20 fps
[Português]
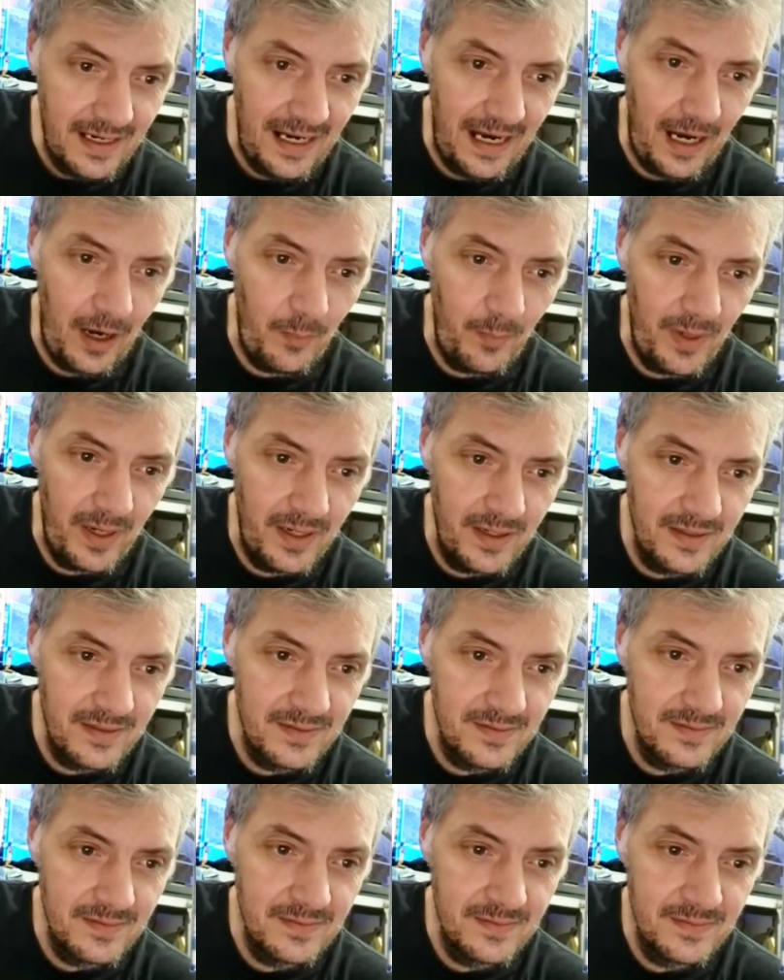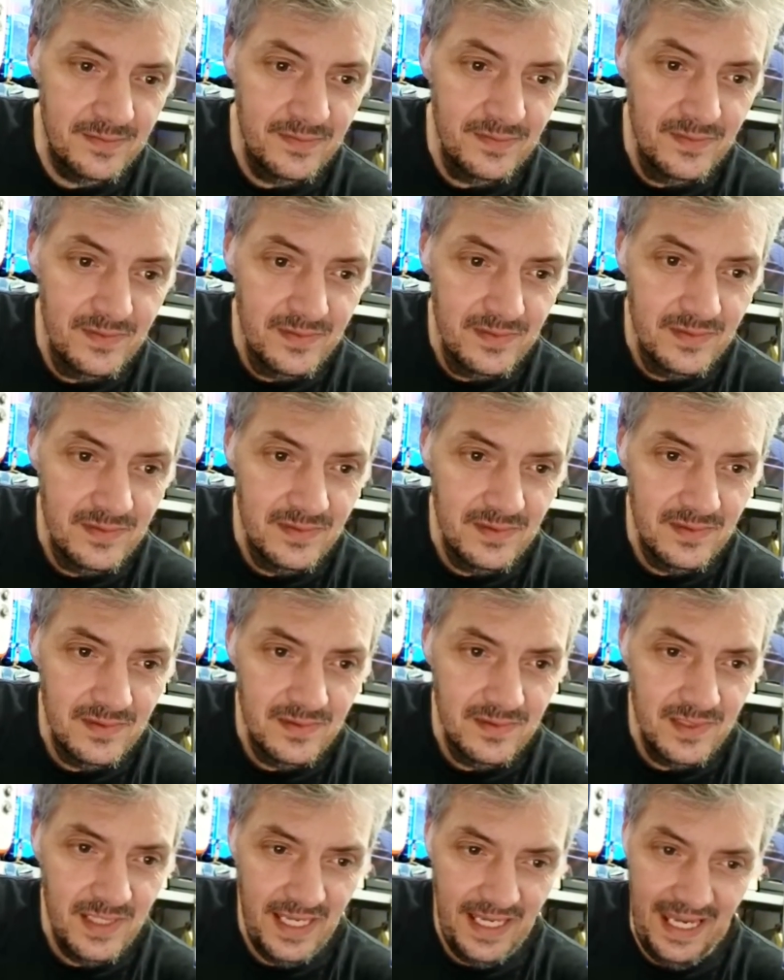Calma.
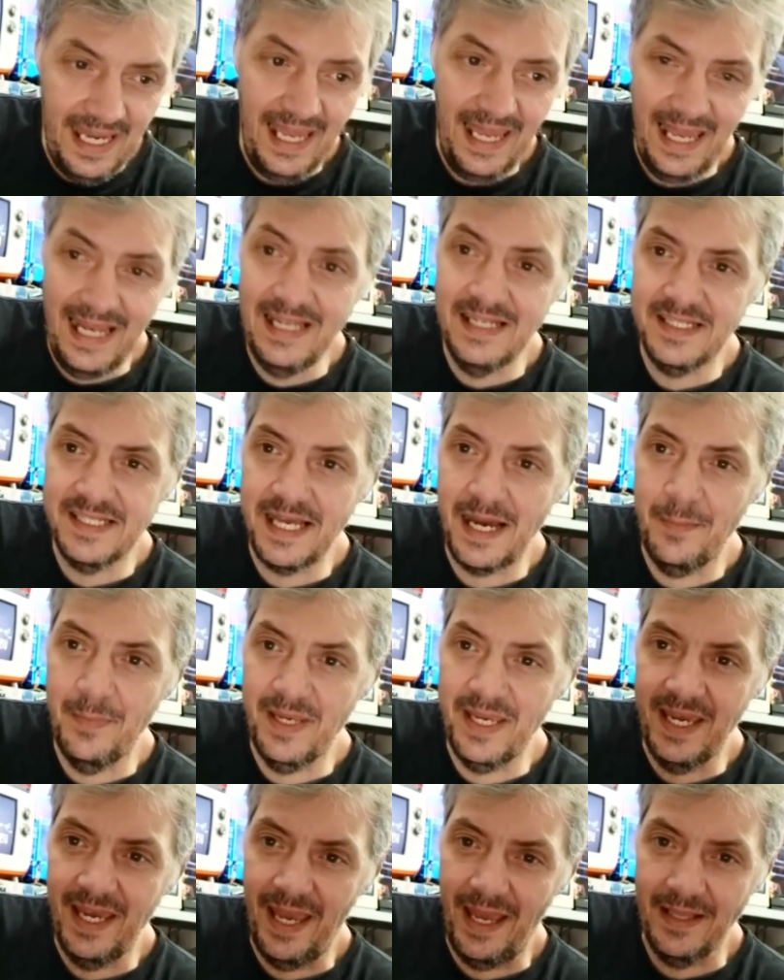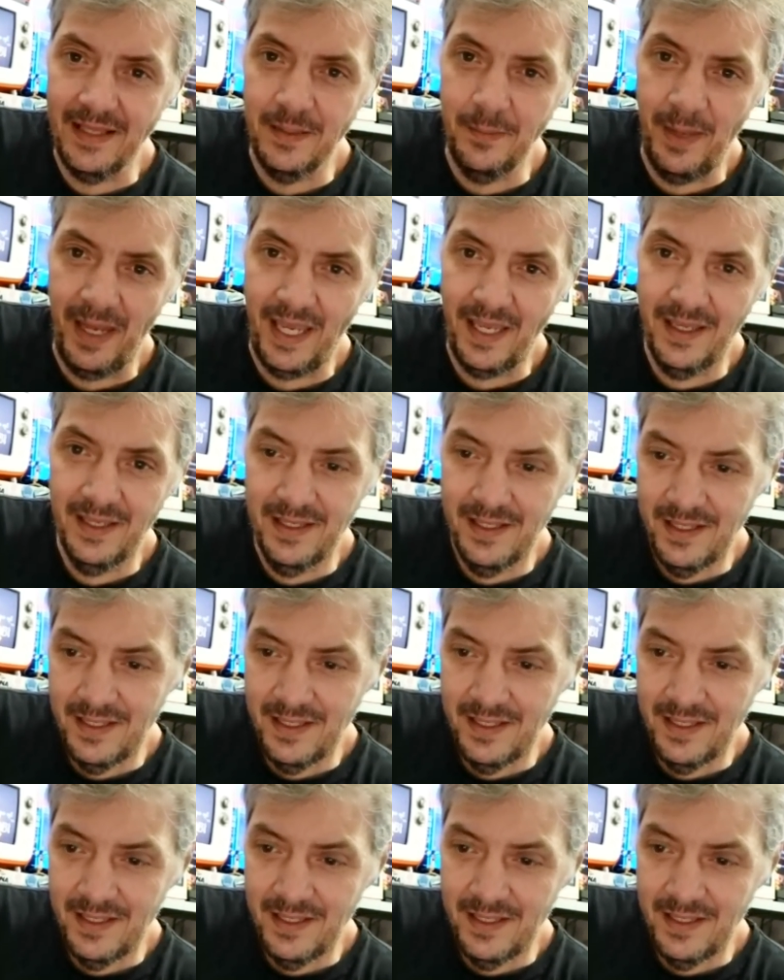Ele sabe quem é também.